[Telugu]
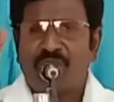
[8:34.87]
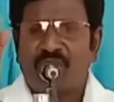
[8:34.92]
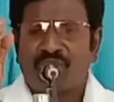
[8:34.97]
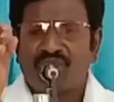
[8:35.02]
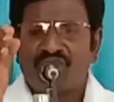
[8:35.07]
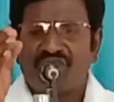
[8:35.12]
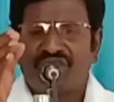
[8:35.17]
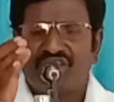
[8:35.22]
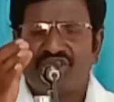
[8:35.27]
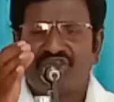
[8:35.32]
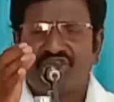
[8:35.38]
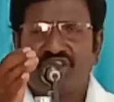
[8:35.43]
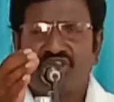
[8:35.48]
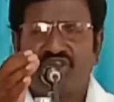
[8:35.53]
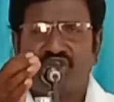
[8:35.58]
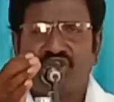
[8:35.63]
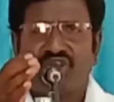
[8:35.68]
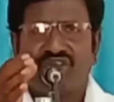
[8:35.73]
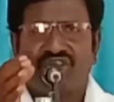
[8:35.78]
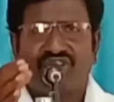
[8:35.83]
ప్రభు యొక్క
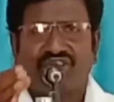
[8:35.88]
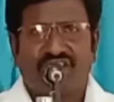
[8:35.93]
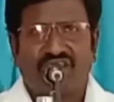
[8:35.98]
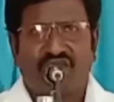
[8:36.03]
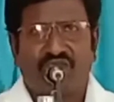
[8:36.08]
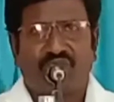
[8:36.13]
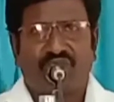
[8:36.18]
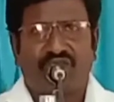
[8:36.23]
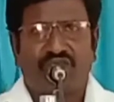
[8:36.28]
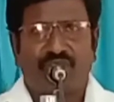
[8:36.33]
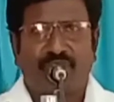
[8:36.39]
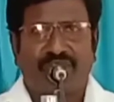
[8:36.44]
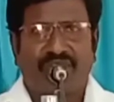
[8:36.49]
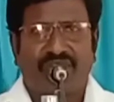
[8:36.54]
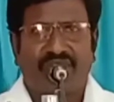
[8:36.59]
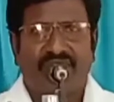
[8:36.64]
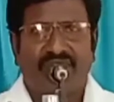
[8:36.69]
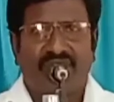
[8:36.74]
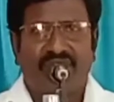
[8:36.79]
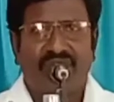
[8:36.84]
చేతుల్లో చేళ్ళు
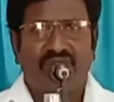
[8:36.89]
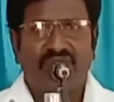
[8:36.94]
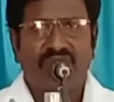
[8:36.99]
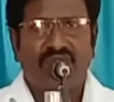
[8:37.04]
కొట్టబడ్డాయి